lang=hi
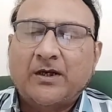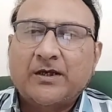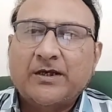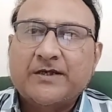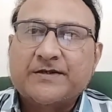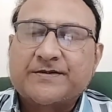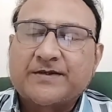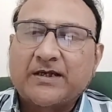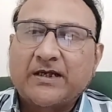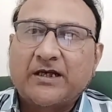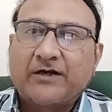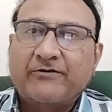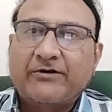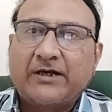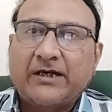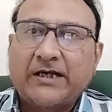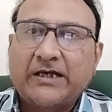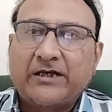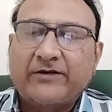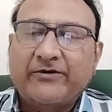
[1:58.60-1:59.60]
इसके अलावा
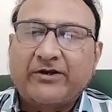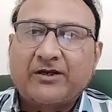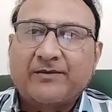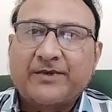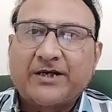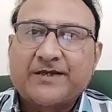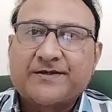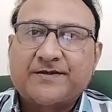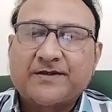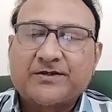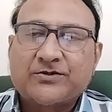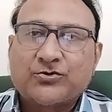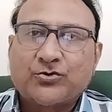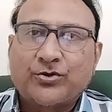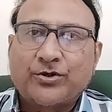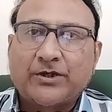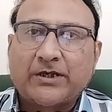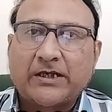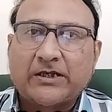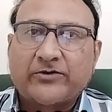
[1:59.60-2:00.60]
आयुर्वेदिक मेडिसिन जो
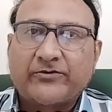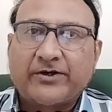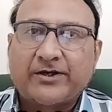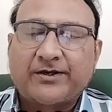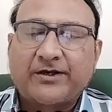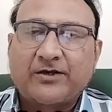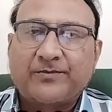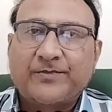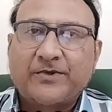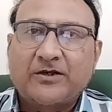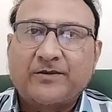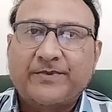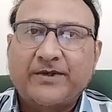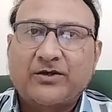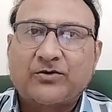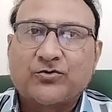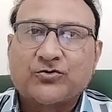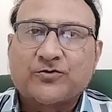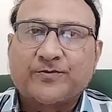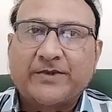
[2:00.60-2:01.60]
है आयुर्वेदिक ट्रीटमेंट भी
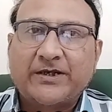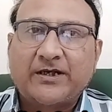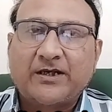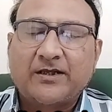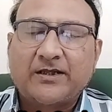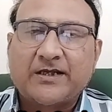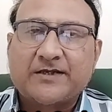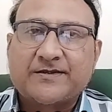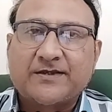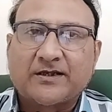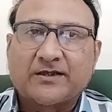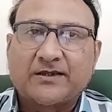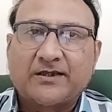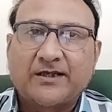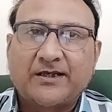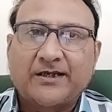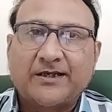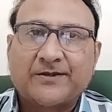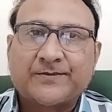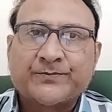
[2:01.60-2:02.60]
कुछ महीने दे सकते
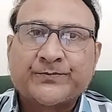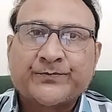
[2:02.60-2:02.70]
हैं